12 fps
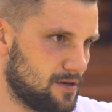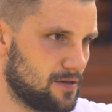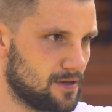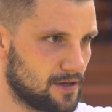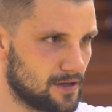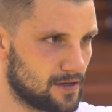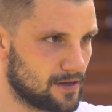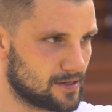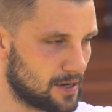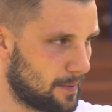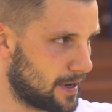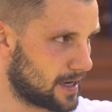Y,
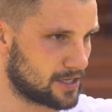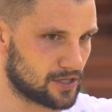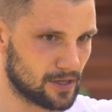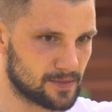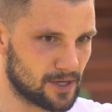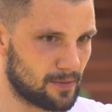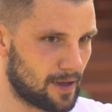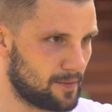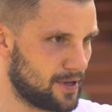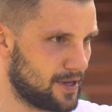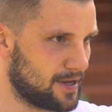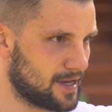trzeba grać tym, co
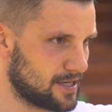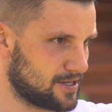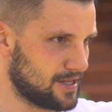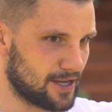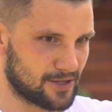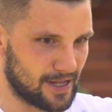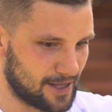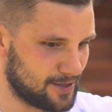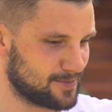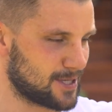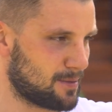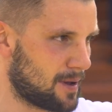mamy, grać na, na
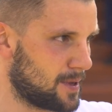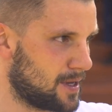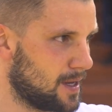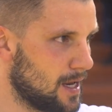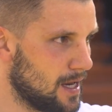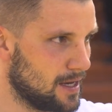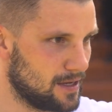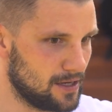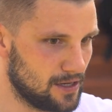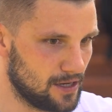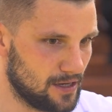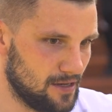tym, co mamy
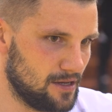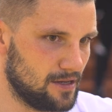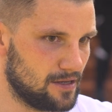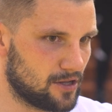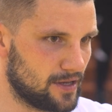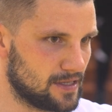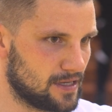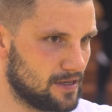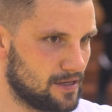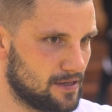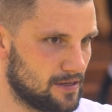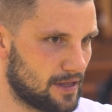i, i, to jest
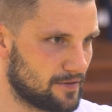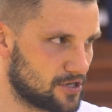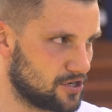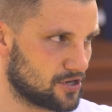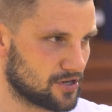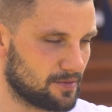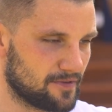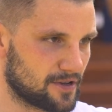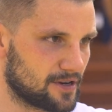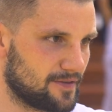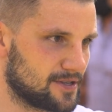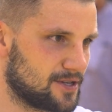y, najważniejsze, żeby
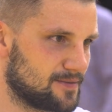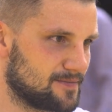wygrywać.